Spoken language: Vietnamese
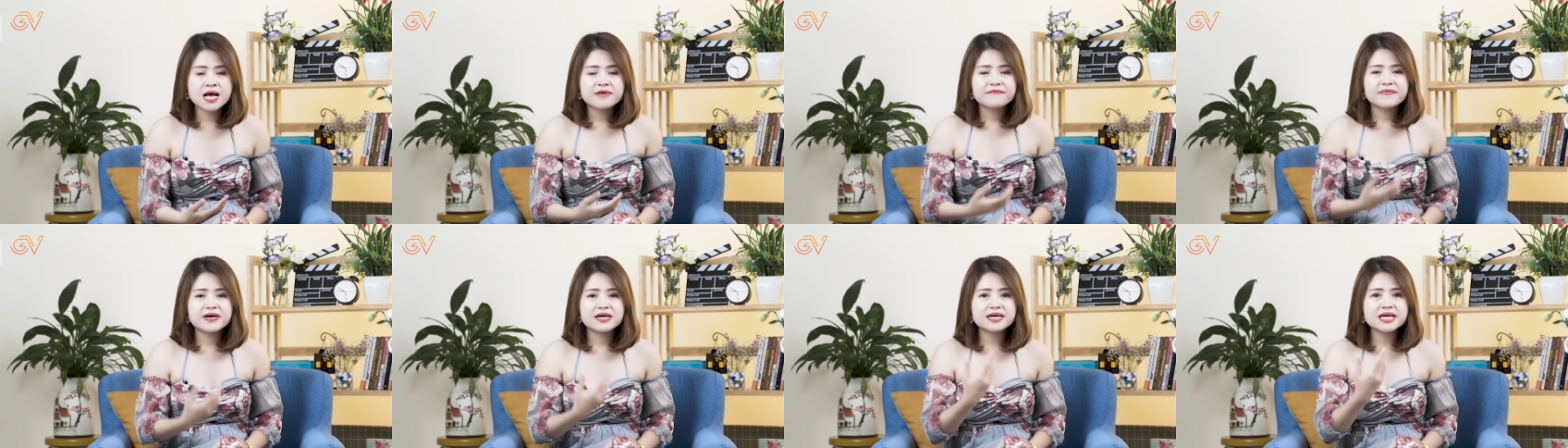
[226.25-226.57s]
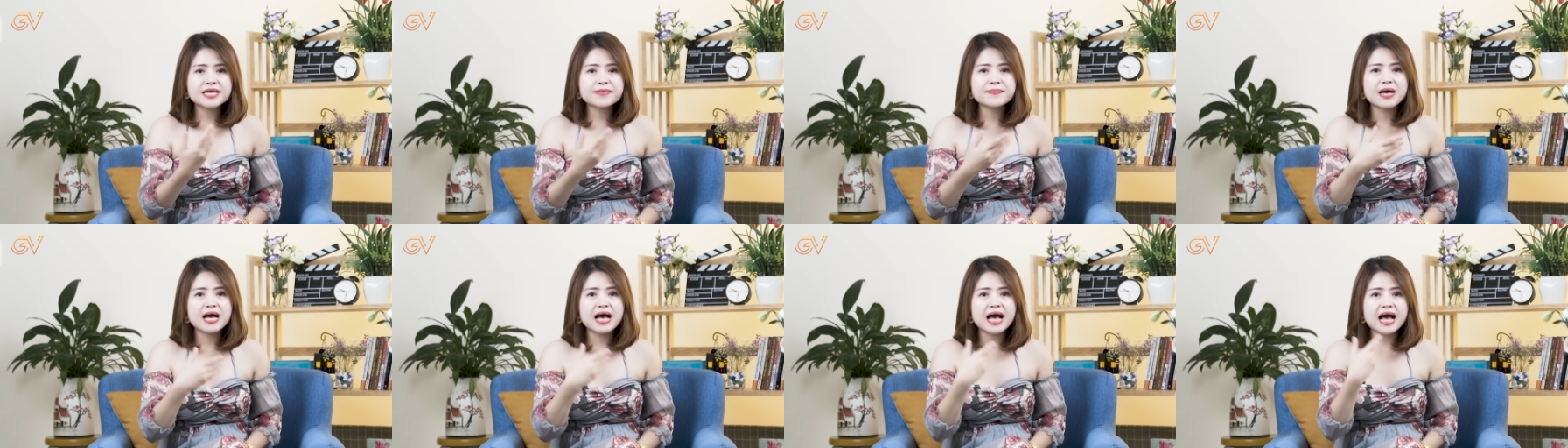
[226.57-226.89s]
và
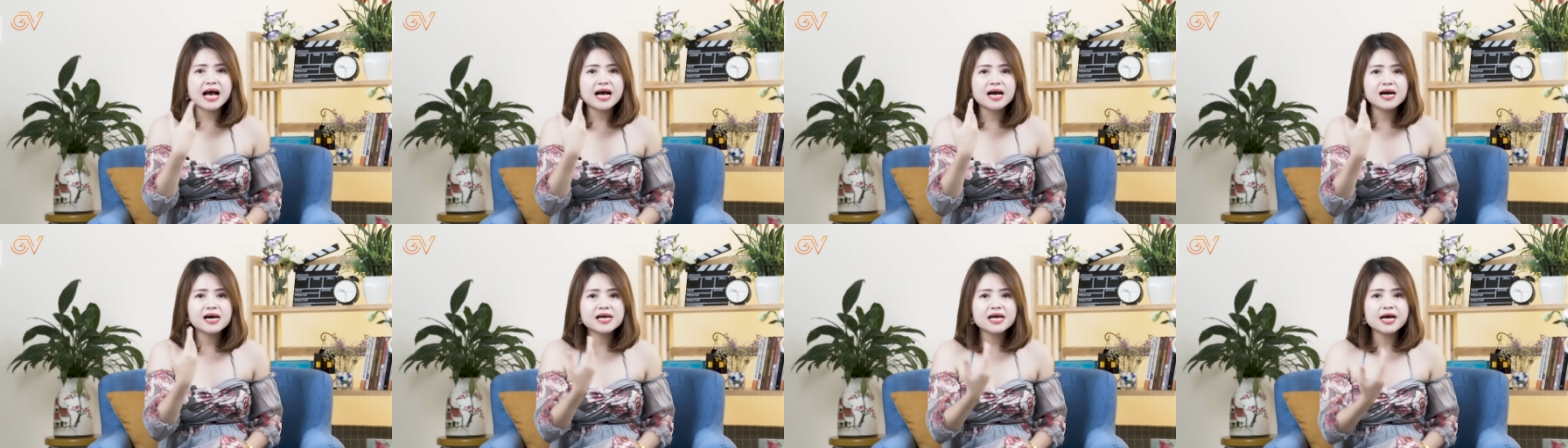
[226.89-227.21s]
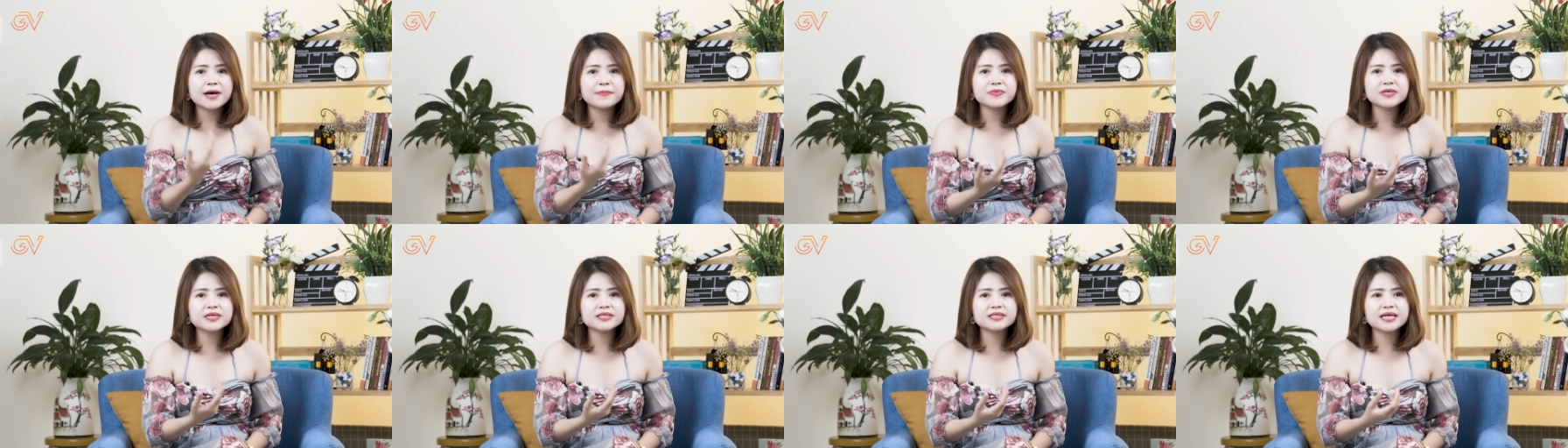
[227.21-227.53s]
khi mà hà hơi
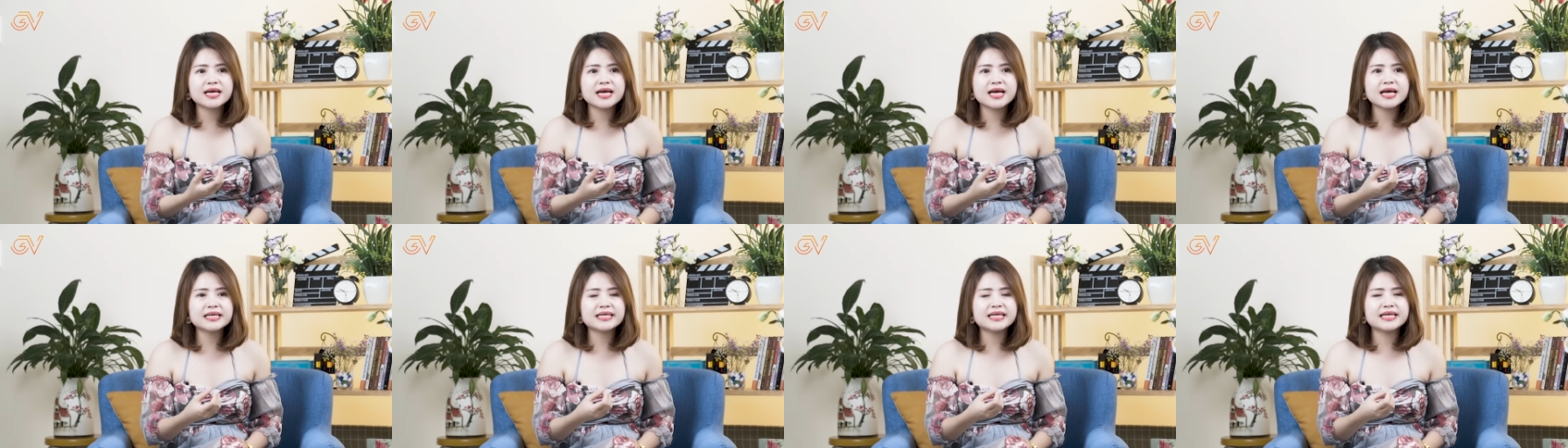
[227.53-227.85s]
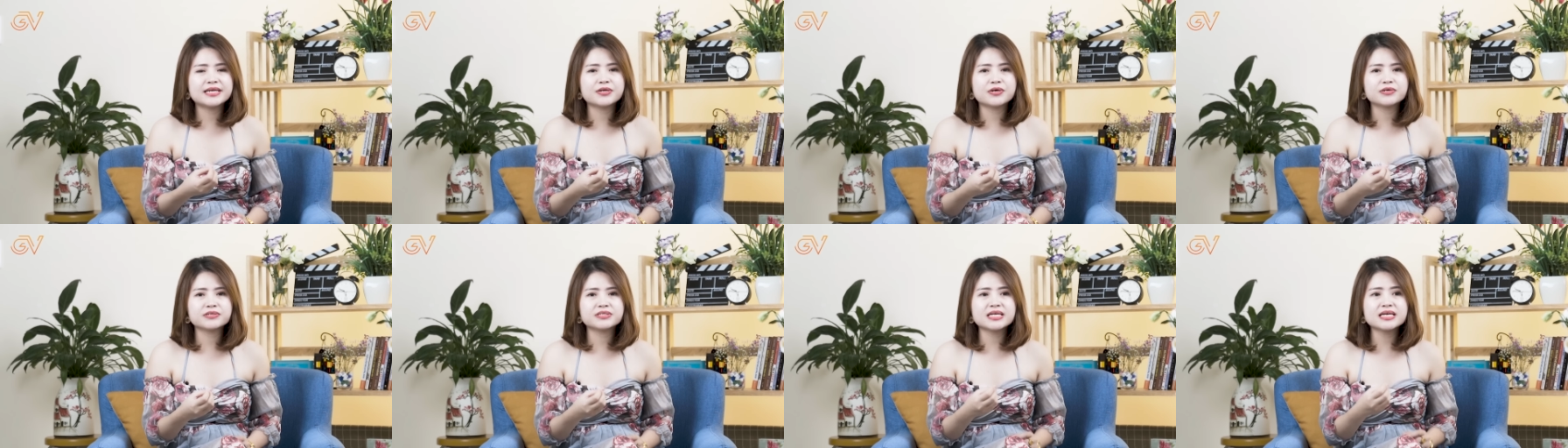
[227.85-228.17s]
ấm như thế thì
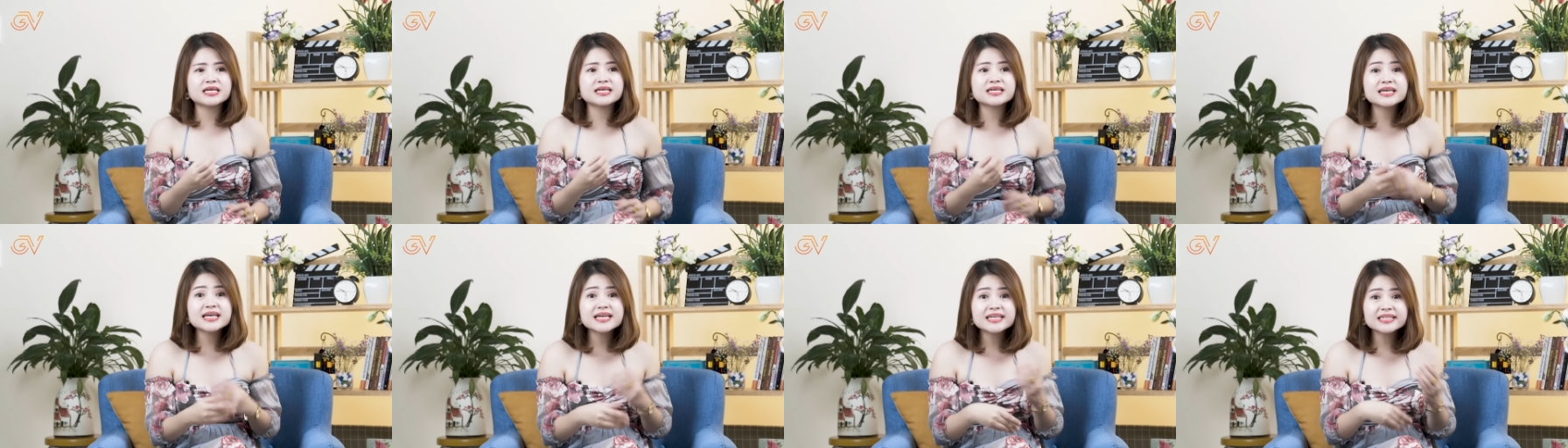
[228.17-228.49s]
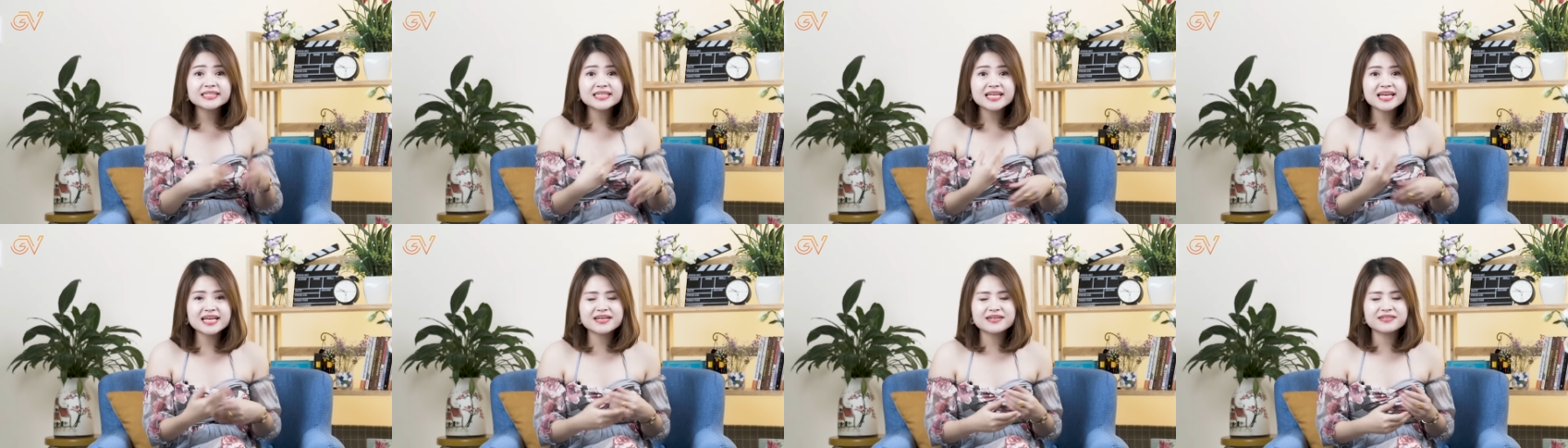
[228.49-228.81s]
nó sẽ kích
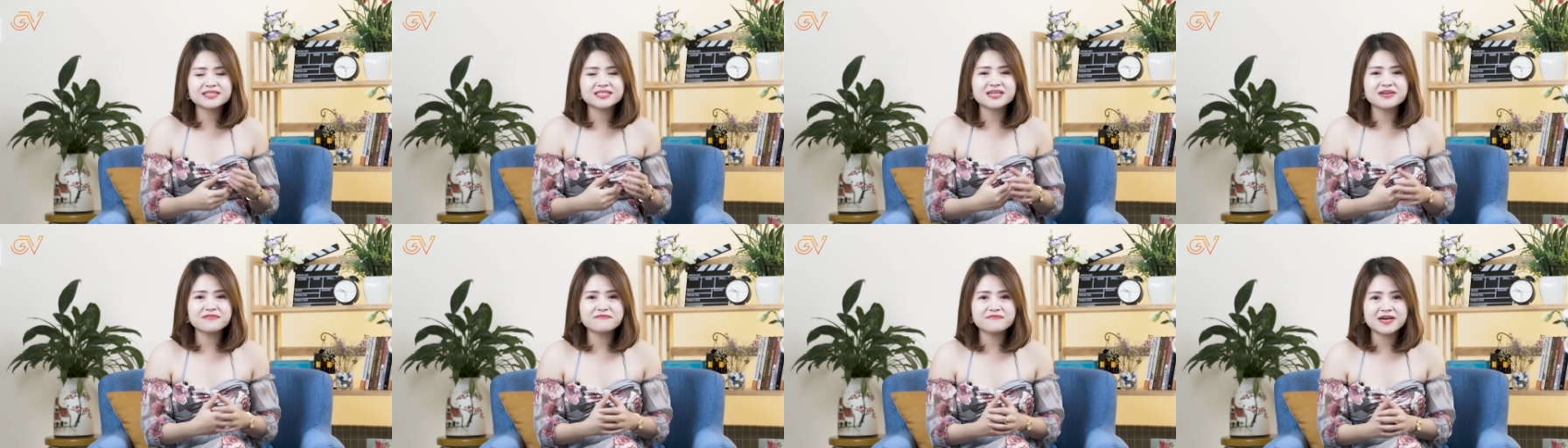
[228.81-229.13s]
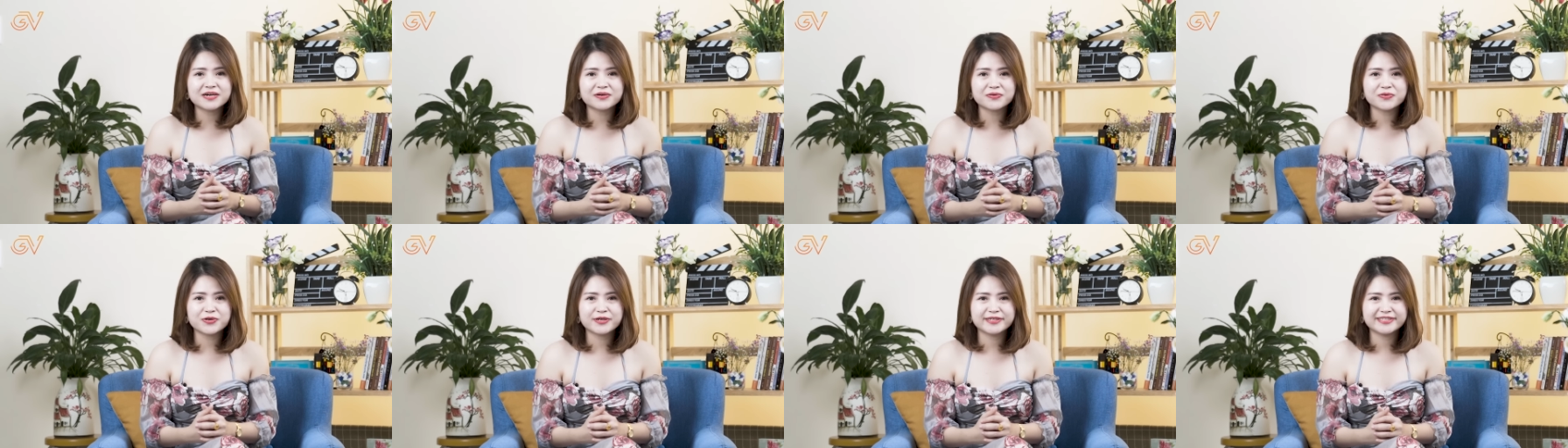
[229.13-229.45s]
thích dương
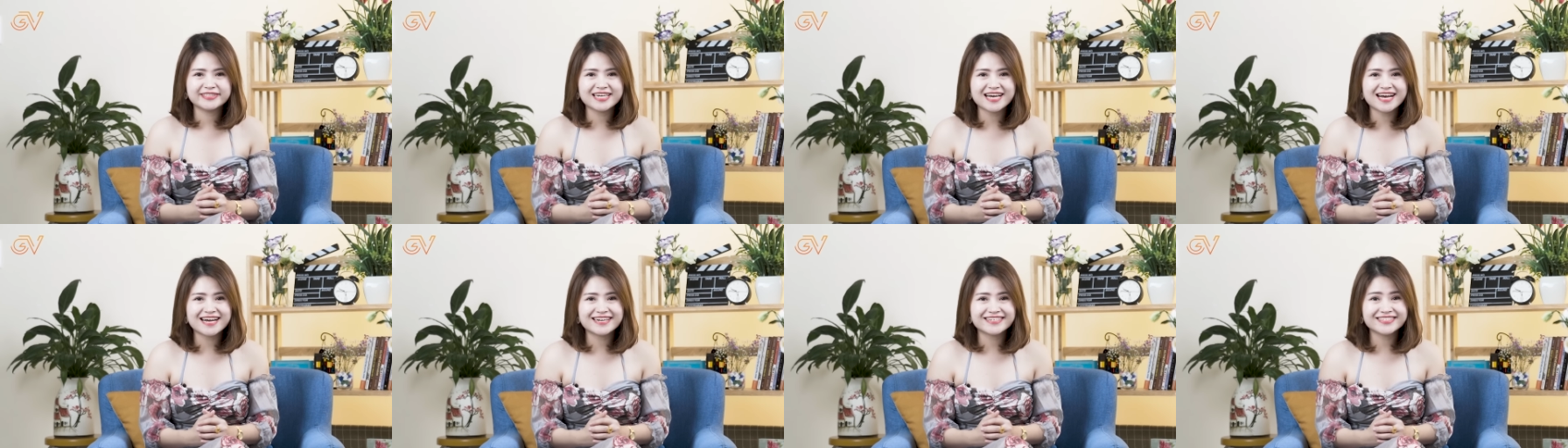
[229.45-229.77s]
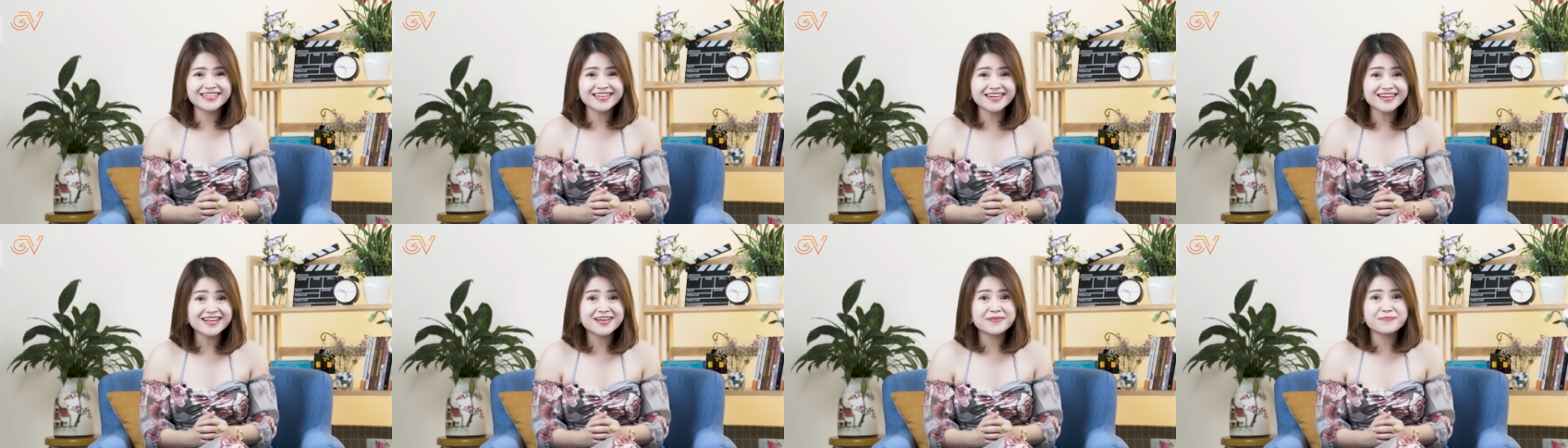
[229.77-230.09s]
vật của chàng
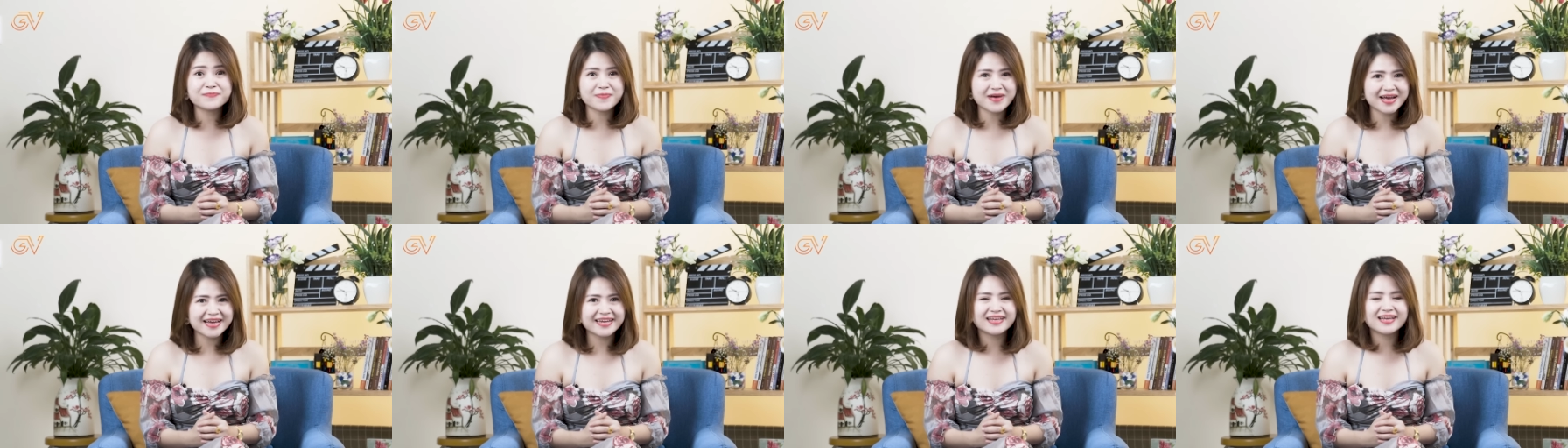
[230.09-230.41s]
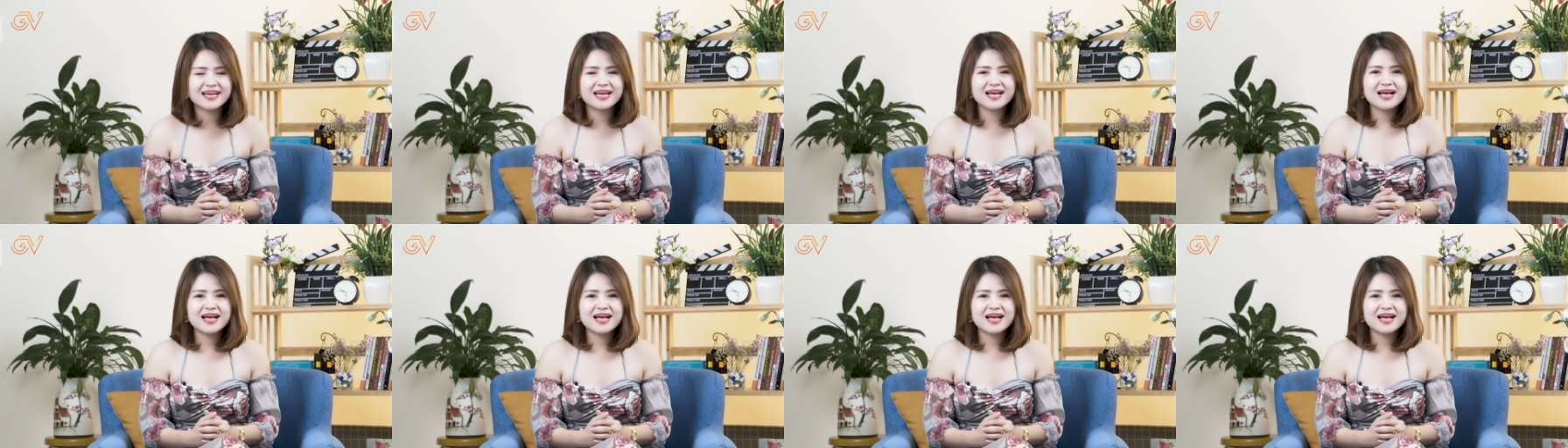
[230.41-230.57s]
rất là mạnh